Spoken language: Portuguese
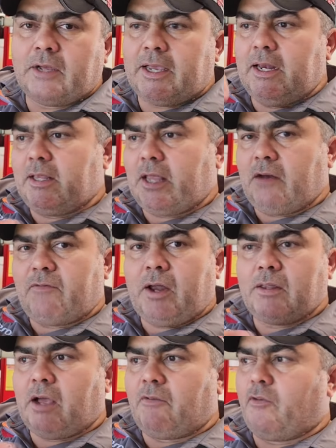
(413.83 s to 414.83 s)
aquele
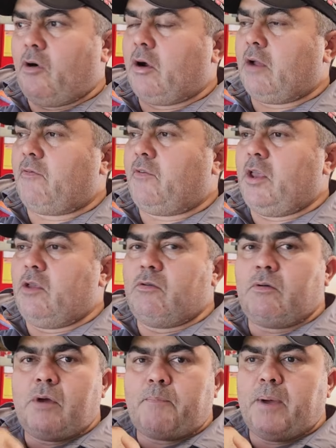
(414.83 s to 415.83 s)
intervalo da folga vem
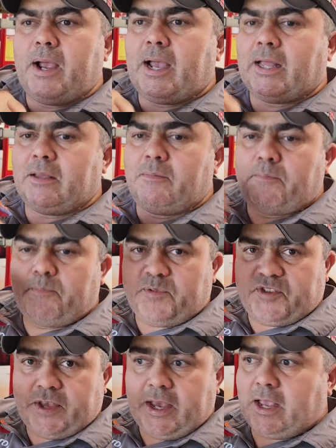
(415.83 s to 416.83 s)
uma pancada
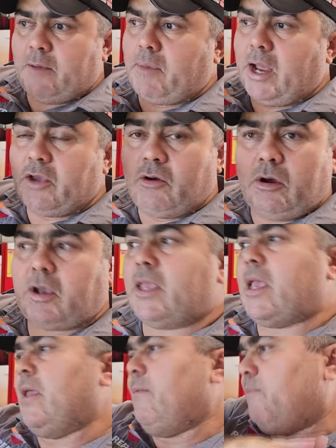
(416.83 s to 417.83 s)
seca maior
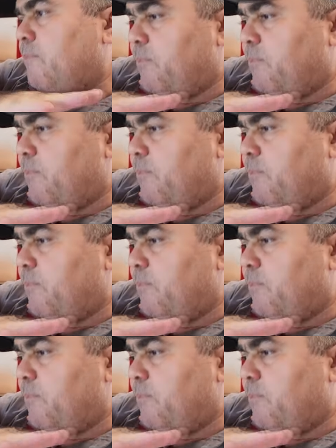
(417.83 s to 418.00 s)
e aí